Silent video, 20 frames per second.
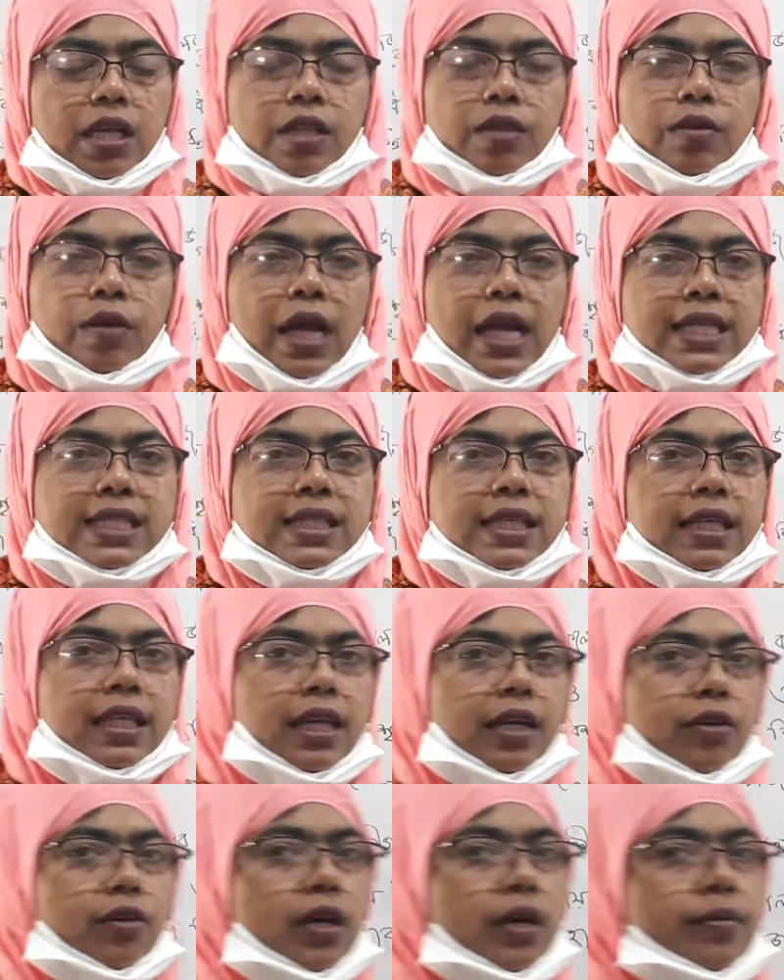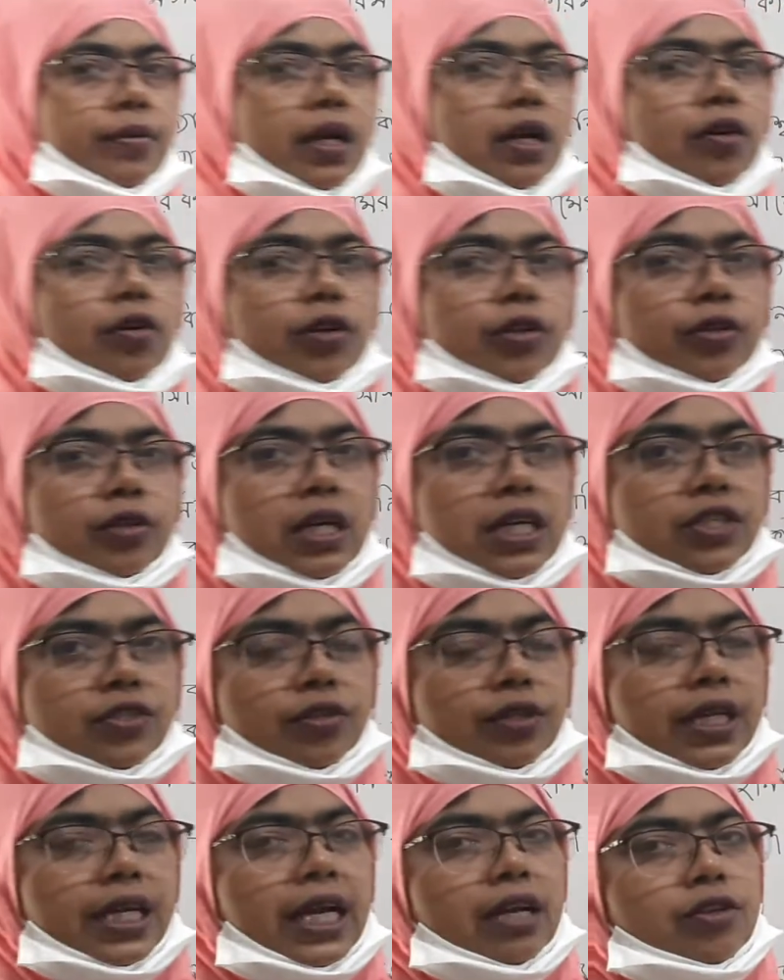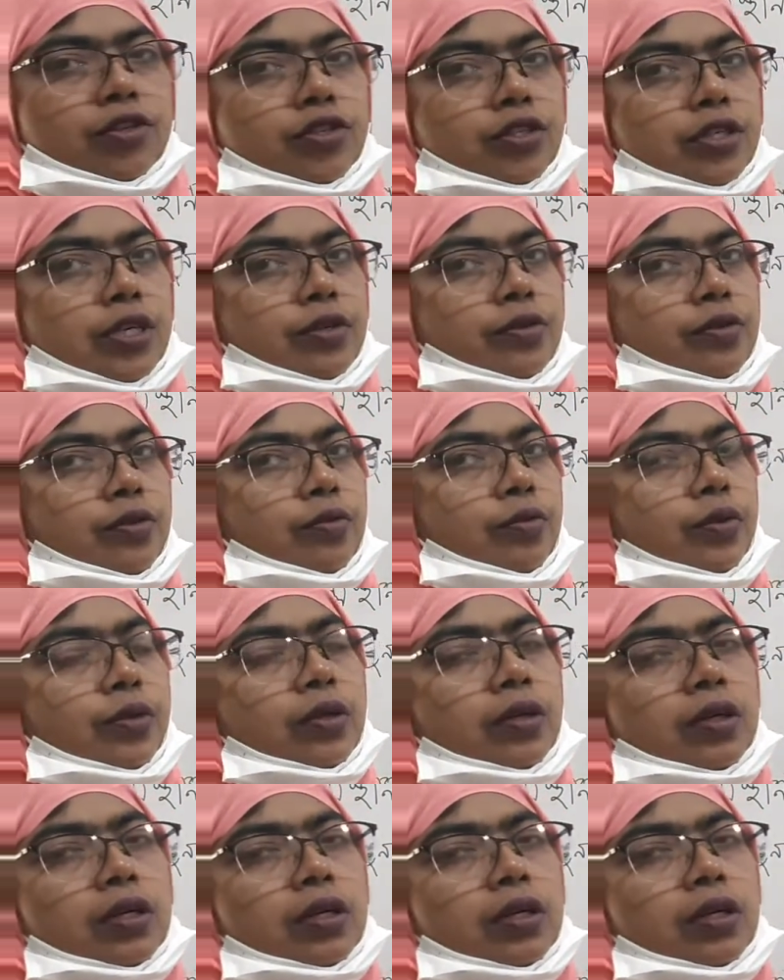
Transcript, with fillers: তো আজকে দেখো আমরা গদ্যাংশ থেকে আলোচনা করব